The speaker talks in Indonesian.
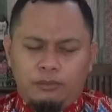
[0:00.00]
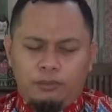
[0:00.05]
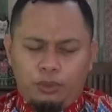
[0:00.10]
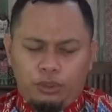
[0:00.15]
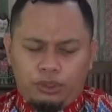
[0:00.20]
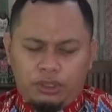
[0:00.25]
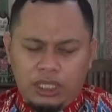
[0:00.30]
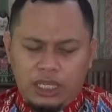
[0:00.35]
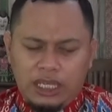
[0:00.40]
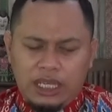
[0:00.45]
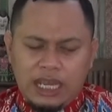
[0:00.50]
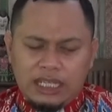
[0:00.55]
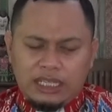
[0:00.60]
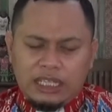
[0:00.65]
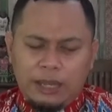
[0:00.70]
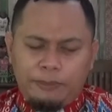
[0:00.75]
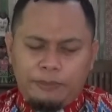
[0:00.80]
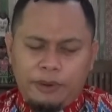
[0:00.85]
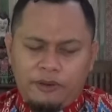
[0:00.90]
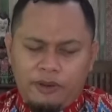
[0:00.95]
bukti
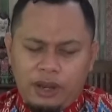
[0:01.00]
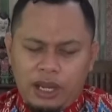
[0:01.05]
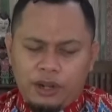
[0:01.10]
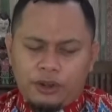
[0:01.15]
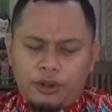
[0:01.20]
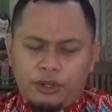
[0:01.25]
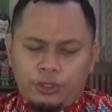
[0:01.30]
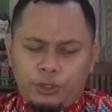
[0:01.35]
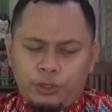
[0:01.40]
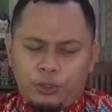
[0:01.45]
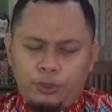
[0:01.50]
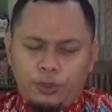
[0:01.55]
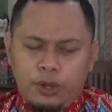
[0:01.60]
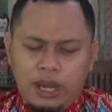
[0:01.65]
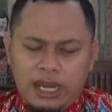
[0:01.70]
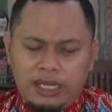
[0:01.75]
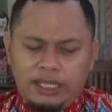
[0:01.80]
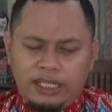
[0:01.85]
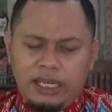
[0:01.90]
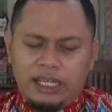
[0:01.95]
nyata bahwa Engkau sungguh
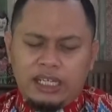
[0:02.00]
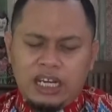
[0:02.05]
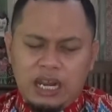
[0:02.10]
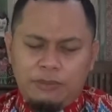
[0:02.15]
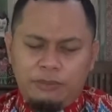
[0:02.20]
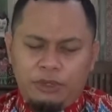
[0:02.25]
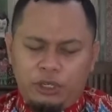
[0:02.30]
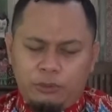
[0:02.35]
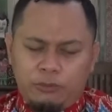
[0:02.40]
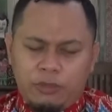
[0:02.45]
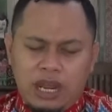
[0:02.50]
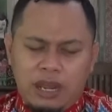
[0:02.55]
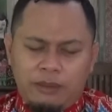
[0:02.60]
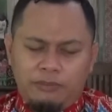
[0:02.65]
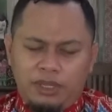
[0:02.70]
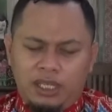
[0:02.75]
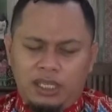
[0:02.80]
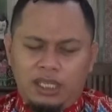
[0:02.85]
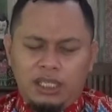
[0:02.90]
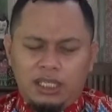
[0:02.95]
hadir dalam hidup
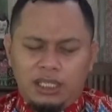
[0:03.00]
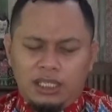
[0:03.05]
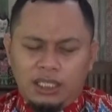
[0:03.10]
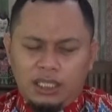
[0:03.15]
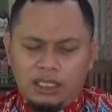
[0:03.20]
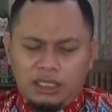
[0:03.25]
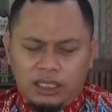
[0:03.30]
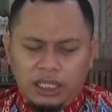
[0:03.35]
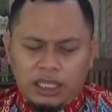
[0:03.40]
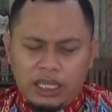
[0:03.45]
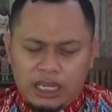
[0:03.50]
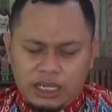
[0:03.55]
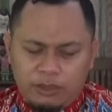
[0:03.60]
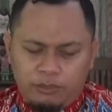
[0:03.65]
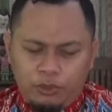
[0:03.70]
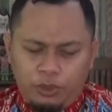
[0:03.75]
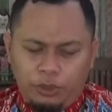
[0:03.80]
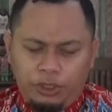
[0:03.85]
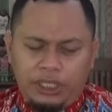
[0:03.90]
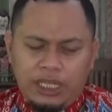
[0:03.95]
kami, sehingga
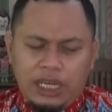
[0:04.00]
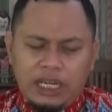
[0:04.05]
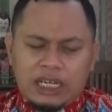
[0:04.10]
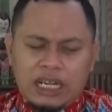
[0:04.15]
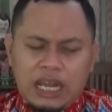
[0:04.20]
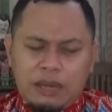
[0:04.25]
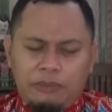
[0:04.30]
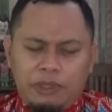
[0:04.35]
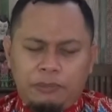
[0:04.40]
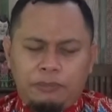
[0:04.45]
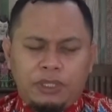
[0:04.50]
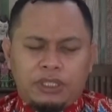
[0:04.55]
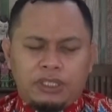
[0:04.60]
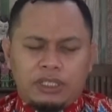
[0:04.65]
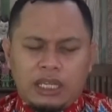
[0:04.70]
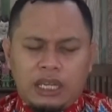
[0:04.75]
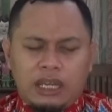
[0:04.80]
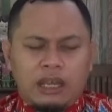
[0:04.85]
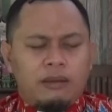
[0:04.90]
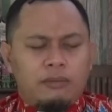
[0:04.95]
kemudian kami
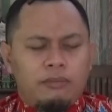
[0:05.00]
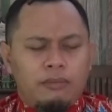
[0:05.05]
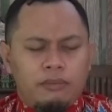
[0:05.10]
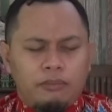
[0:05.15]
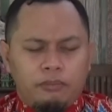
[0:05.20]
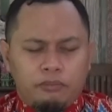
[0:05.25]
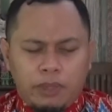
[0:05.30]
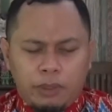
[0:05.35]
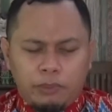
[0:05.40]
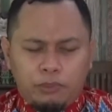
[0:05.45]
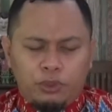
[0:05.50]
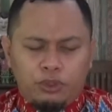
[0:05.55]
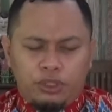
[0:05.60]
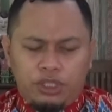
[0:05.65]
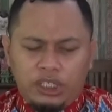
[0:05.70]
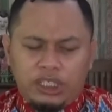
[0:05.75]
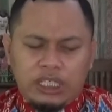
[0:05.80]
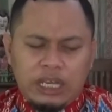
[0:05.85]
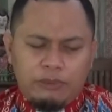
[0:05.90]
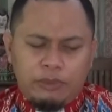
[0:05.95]
bisa
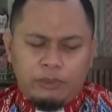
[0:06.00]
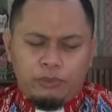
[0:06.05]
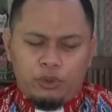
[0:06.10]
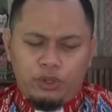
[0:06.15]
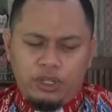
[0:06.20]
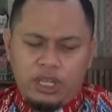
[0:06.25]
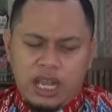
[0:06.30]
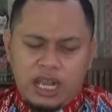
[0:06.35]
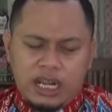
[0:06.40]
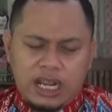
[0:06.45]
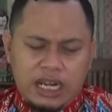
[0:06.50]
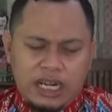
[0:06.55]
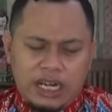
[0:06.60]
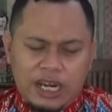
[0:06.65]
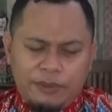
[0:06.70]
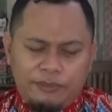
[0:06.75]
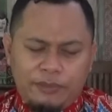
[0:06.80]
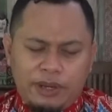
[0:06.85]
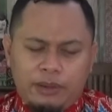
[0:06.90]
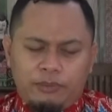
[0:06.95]
memuji dan memuliakan
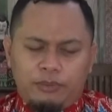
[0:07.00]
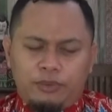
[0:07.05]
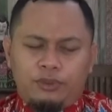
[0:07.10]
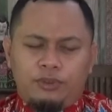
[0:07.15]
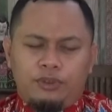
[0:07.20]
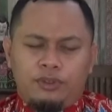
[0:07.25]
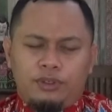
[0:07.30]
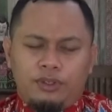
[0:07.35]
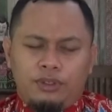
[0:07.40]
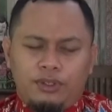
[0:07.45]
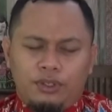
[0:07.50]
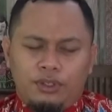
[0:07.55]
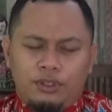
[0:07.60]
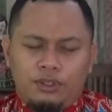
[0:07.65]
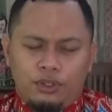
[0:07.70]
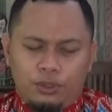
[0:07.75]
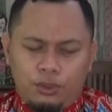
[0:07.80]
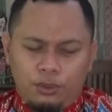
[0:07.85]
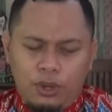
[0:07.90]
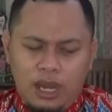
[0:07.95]
namamu.
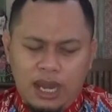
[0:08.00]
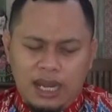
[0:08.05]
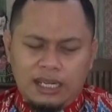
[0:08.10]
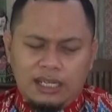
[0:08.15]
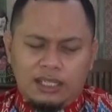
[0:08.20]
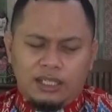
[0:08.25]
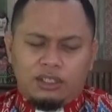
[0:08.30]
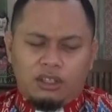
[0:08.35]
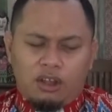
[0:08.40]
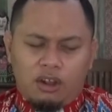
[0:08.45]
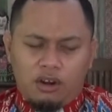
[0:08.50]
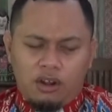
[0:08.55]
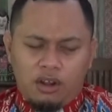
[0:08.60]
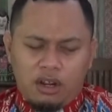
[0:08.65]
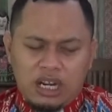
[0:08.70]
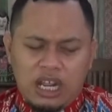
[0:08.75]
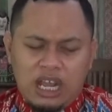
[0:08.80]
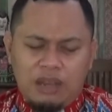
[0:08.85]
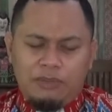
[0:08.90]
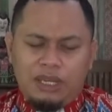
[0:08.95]
Tuhan,
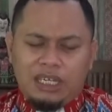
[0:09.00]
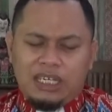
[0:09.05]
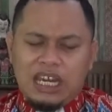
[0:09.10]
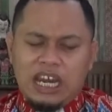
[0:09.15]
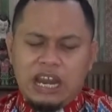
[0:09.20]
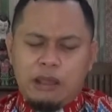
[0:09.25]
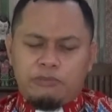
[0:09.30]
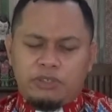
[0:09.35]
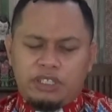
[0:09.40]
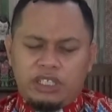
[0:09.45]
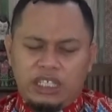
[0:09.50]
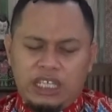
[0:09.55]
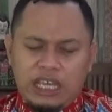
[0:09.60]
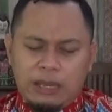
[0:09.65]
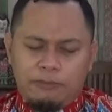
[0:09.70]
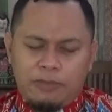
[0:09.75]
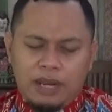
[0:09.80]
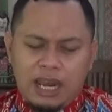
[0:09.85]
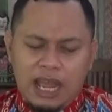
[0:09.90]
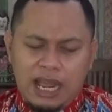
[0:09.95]
tolong kami dalam
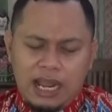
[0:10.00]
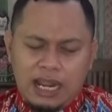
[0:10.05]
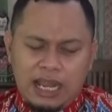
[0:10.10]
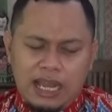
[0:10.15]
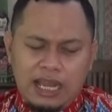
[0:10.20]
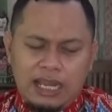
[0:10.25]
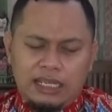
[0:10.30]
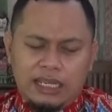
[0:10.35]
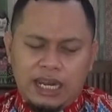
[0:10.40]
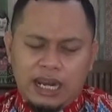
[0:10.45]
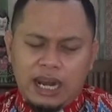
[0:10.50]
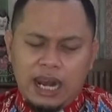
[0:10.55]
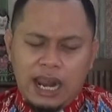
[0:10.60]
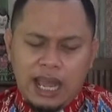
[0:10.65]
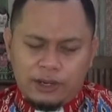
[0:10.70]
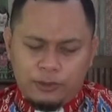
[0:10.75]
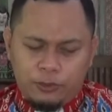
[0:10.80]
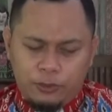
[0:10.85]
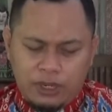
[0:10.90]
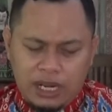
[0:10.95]
setiap langkah dan
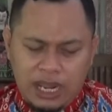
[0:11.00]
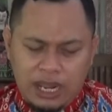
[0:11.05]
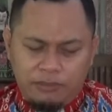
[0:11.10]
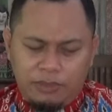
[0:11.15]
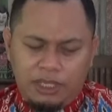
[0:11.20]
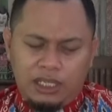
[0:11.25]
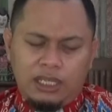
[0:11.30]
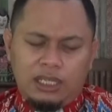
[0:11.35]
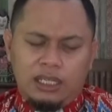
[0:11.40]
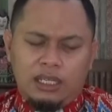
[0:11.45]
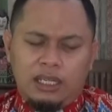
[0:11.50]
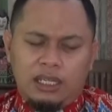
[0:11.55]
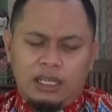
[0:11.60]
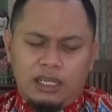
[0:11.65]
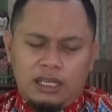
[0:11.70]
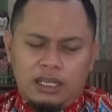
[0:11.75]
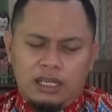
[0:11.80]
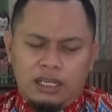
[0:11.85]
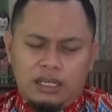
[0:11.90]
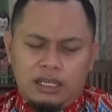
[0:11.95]
laku kami.
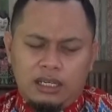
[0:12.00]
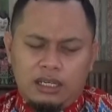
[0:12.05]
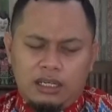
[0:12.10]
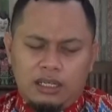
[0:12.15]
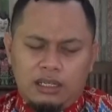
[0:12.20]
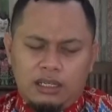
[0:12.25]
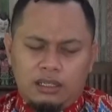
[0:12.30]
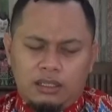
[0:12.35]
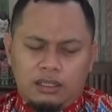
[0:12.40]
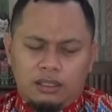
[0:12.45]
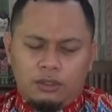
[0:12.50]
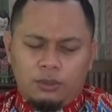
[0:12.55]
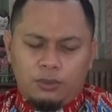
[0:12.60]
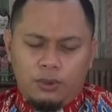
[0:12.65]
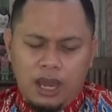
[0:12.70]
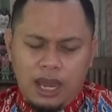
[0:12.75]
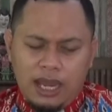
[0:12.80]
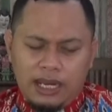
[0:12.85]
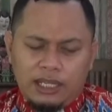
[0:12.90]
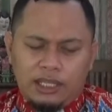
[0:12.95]

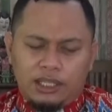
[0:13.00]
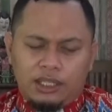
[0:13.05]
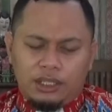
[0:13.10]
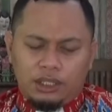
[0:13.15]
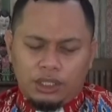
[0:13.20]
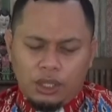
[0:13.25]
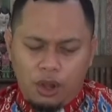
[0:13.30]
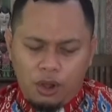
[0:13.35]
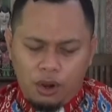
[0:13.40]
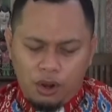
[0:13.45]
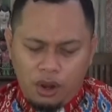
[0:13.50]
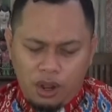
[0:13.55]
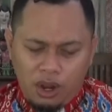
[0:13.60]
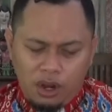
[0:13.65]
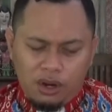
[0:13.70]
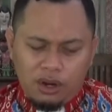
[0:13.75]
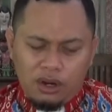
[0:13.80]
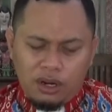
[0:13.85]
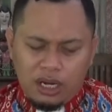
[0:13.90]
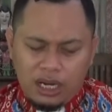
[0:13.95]
Tuhan,
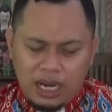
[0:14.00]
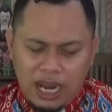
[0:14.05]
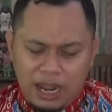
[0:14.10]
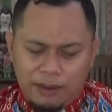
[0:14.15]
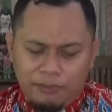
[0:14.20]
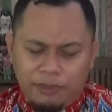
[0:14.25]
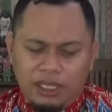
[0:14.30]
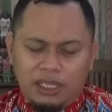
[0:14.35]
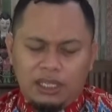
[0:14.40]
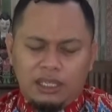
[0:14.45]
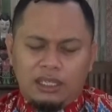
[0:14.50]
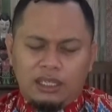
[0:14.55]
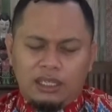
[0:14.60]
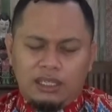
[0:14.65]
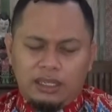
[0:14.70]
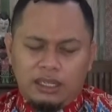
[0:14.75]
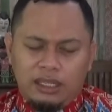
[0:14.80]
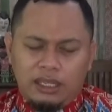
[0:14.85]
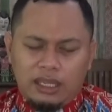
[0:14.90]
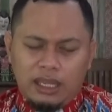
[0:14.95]
tolong kami.
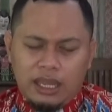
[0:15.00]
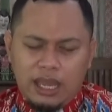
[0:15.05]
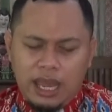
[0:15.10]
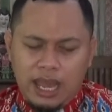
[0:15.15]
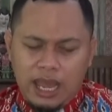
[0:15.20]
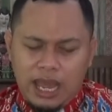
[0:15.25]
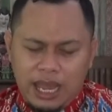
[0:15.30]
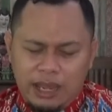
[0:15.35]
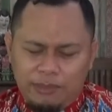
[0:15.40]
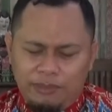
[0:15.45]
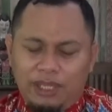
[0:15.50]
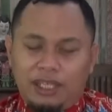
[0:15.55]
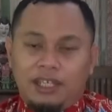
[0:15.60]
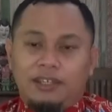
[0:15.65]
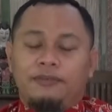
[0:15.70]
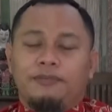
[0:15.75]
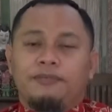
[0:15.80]
Amin.